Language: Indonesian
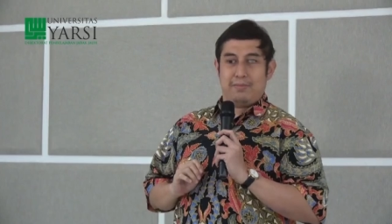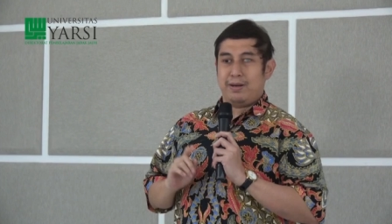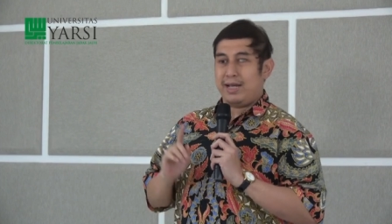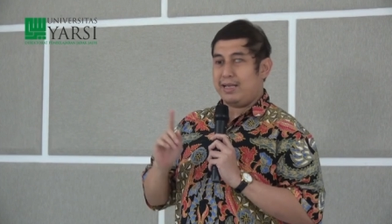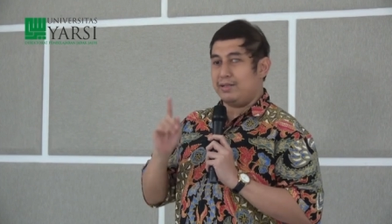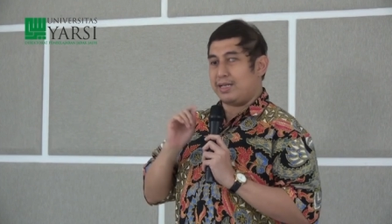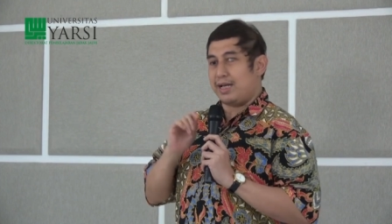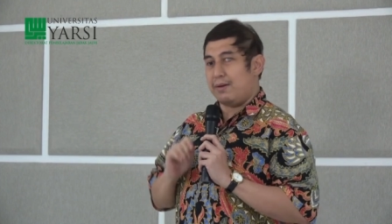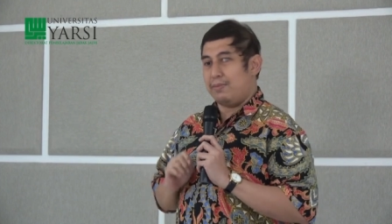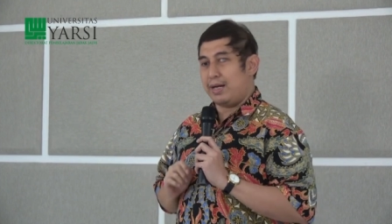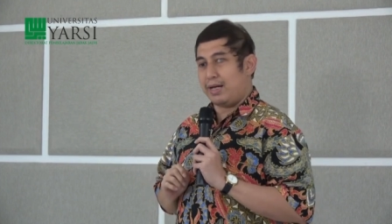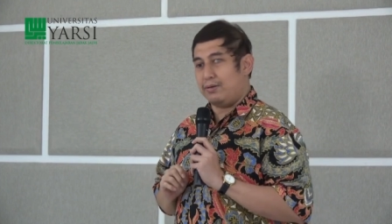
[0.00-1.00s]
Begitu saya
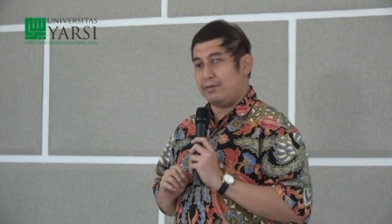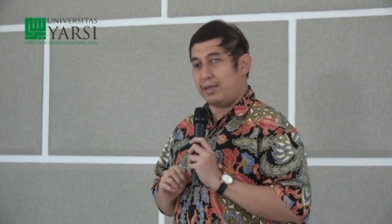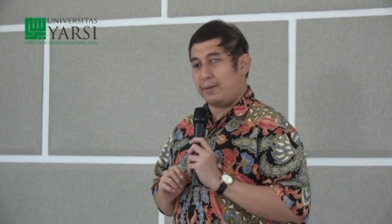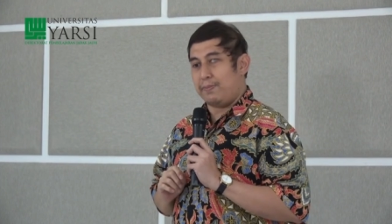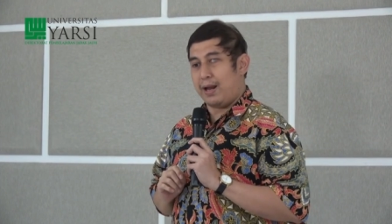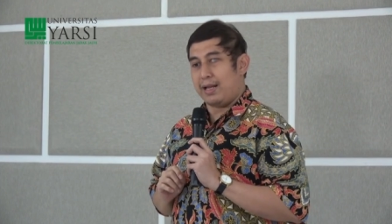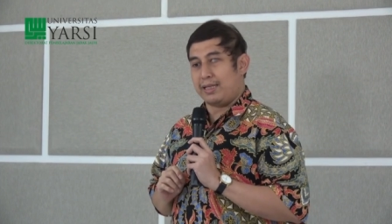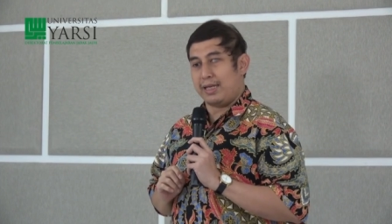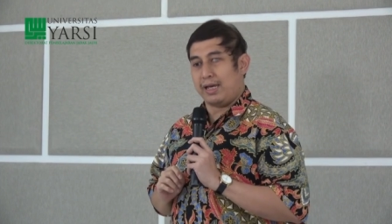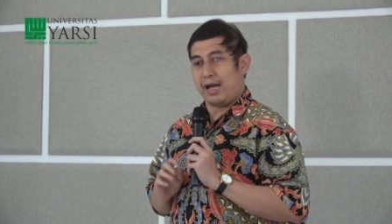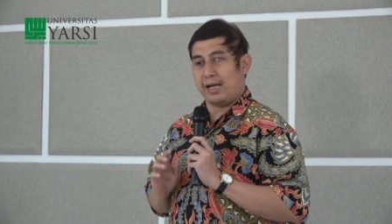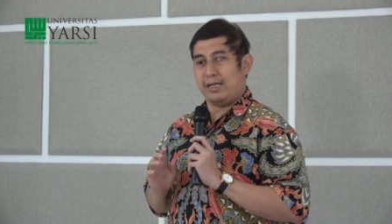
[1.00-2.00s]
mengikuti
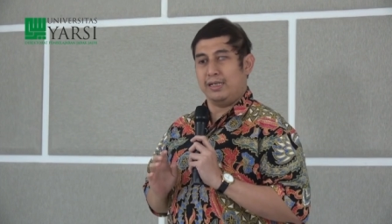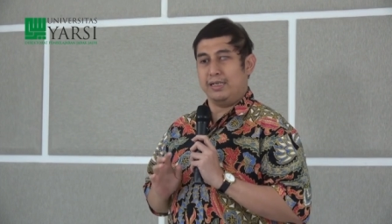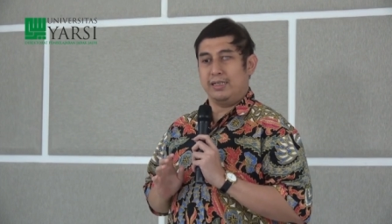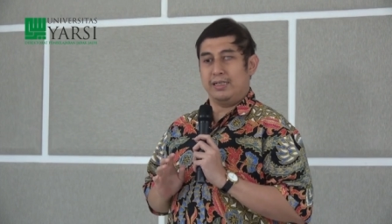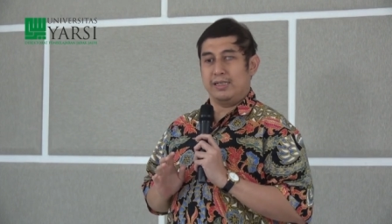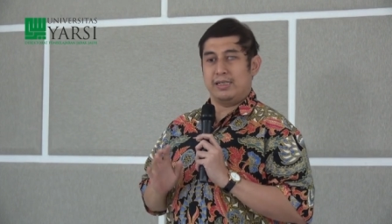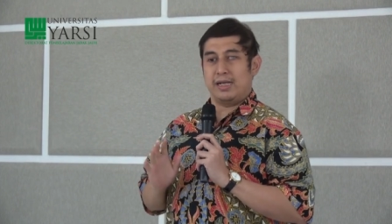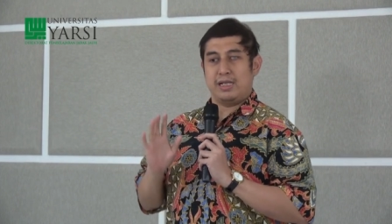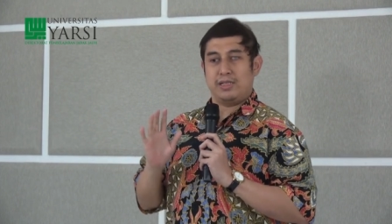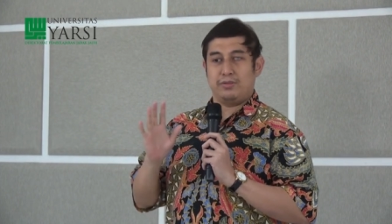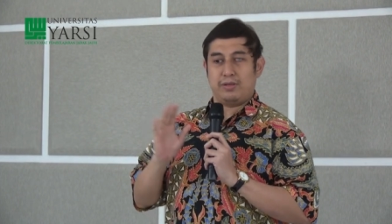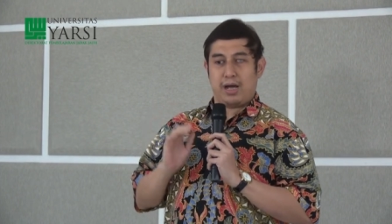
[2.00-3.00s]
pelatihan dan
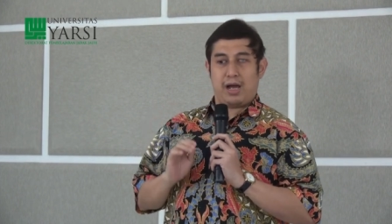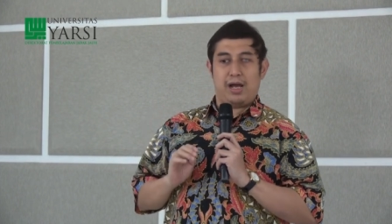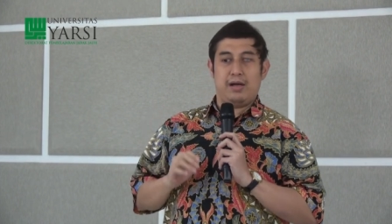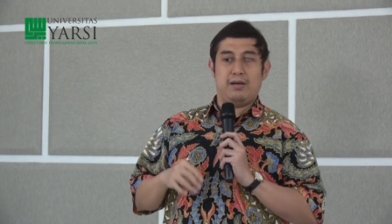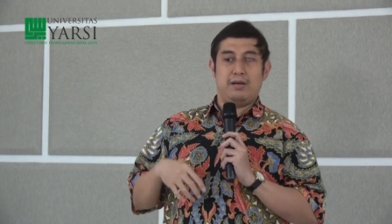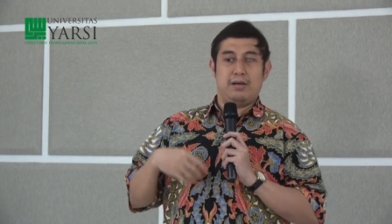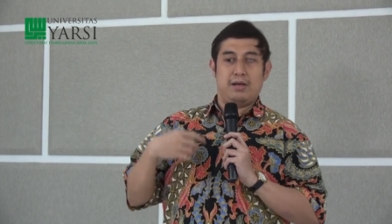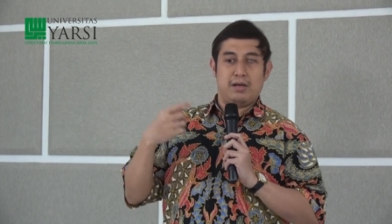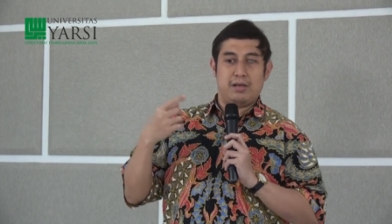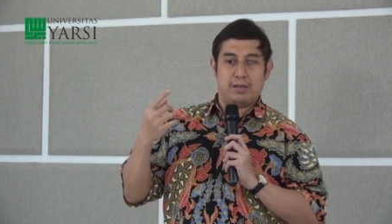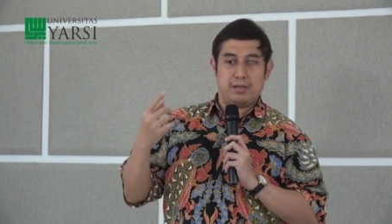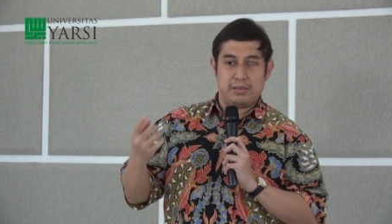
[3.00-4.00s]
juga
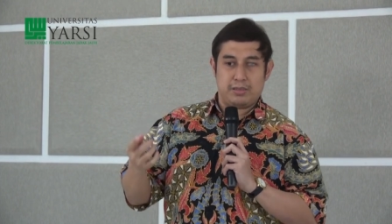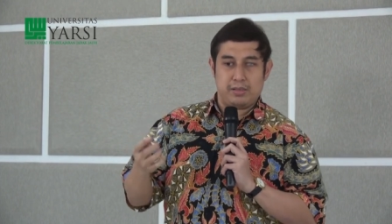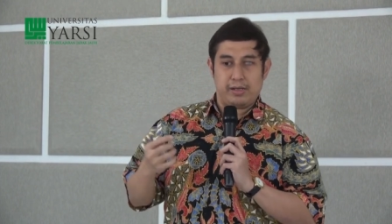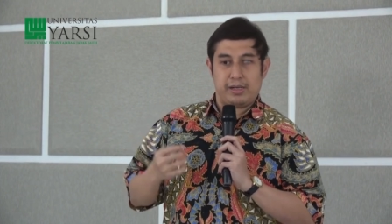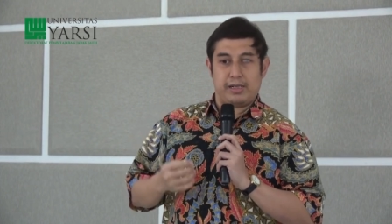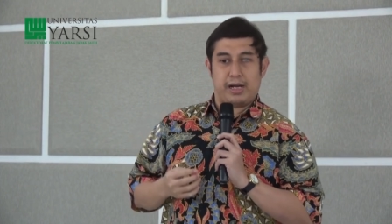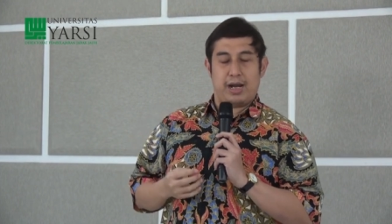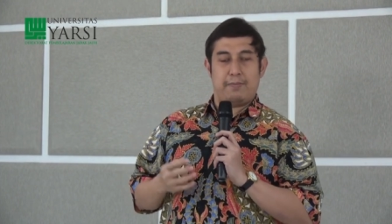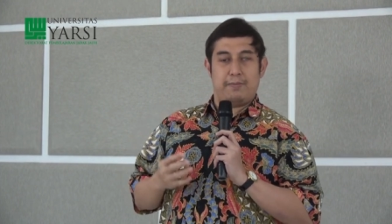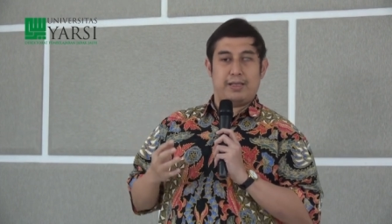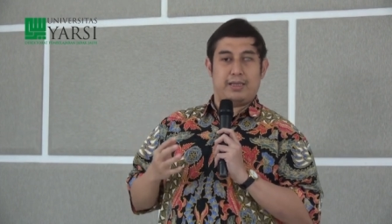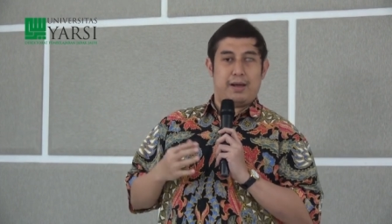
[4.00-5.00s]
join dalam
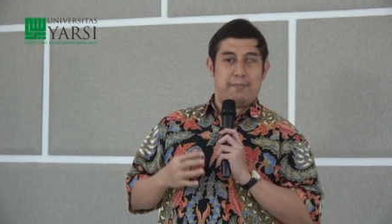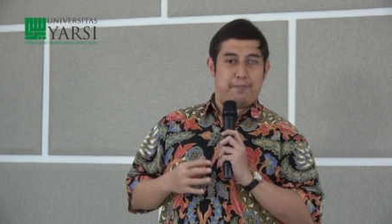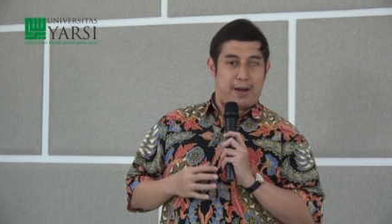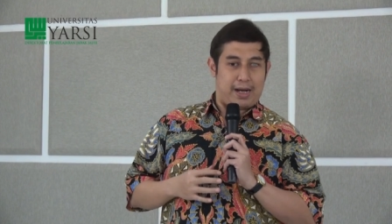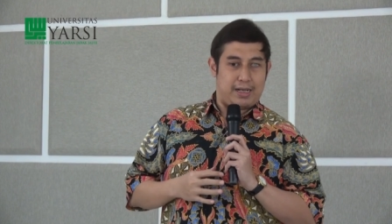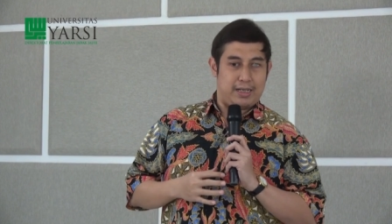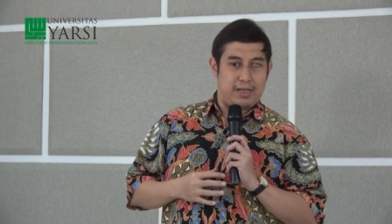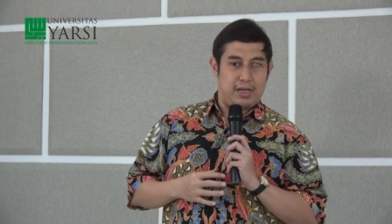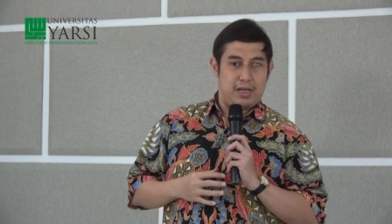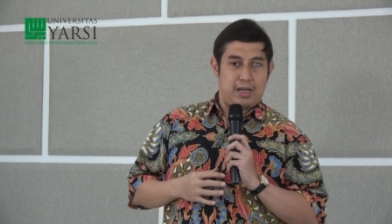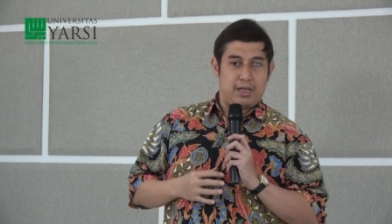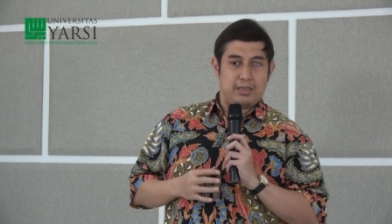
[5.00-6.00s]
pelita 4,
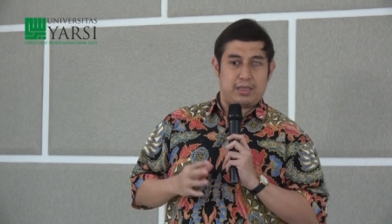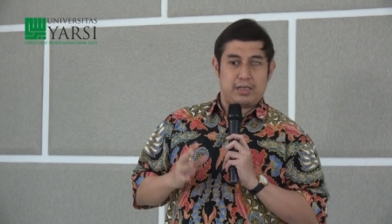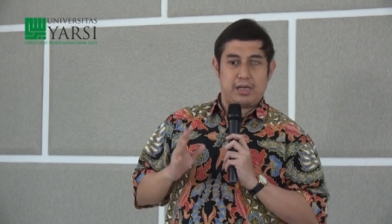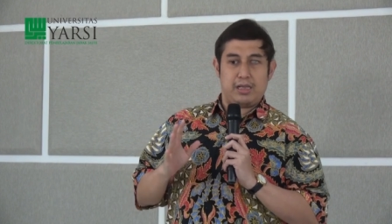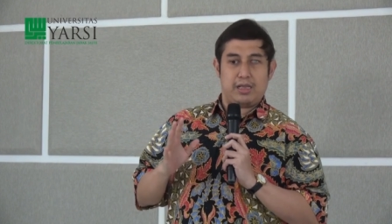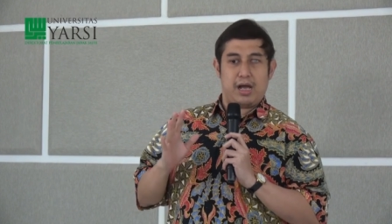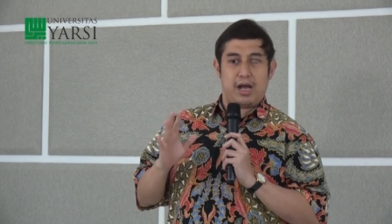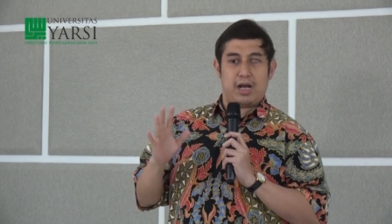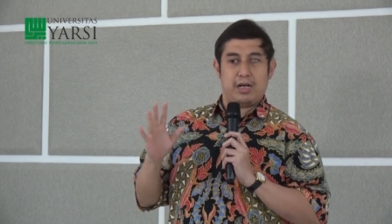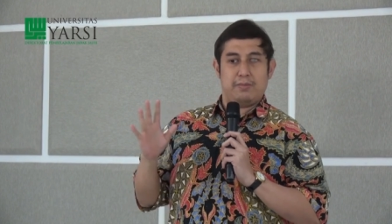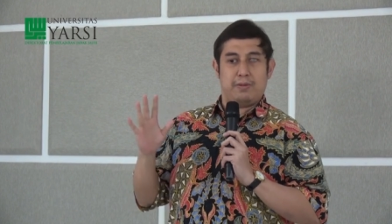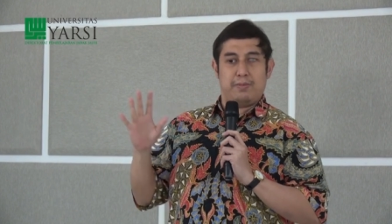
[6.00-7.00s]
ternyata
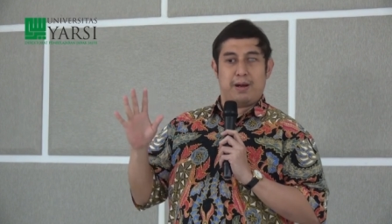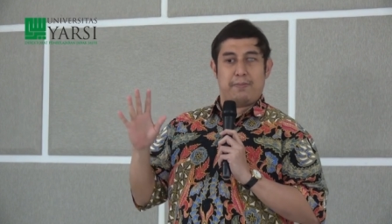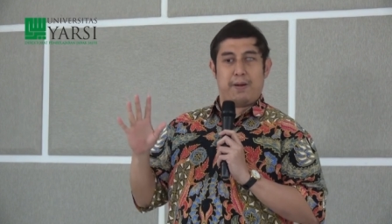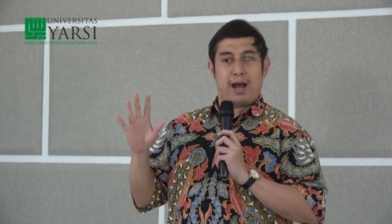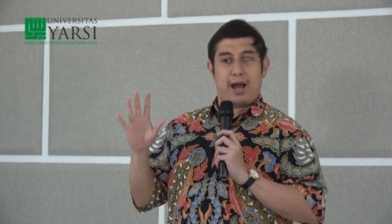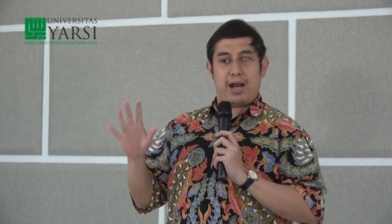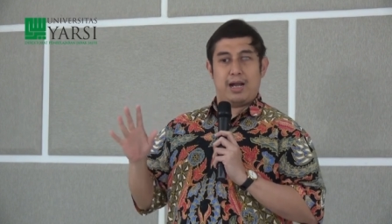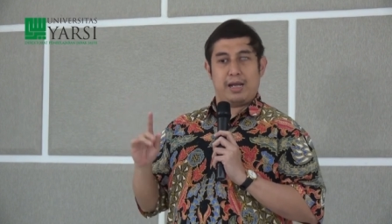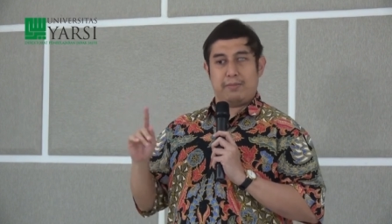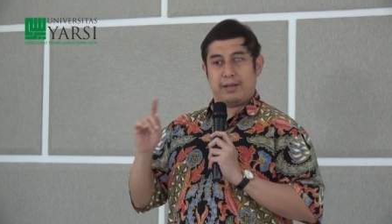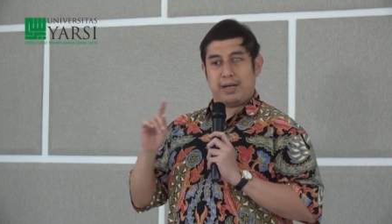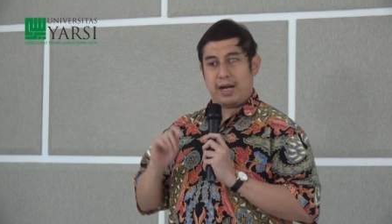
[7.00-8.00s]
ada beberapa hal
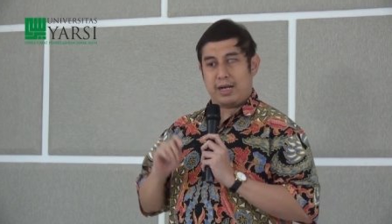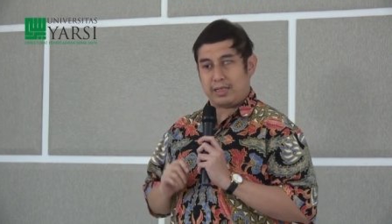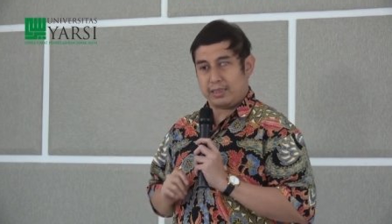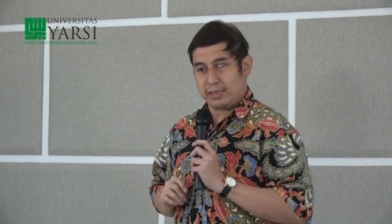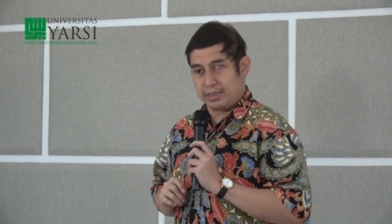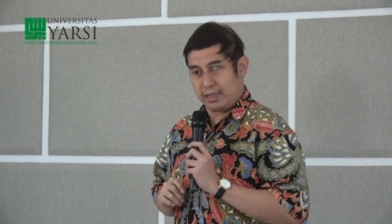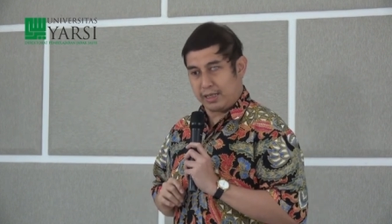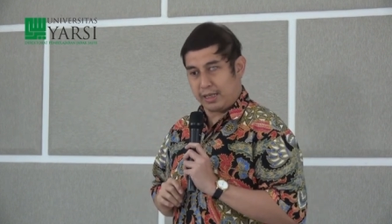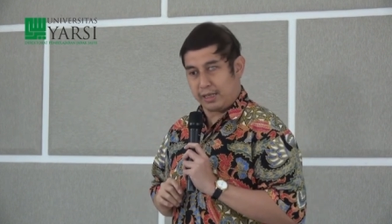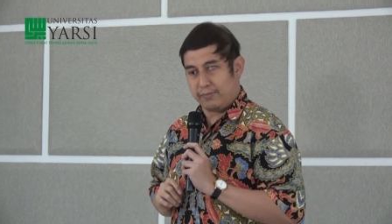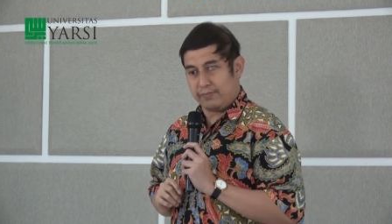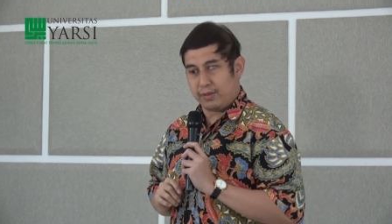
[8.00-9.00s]
yang menarik di sini.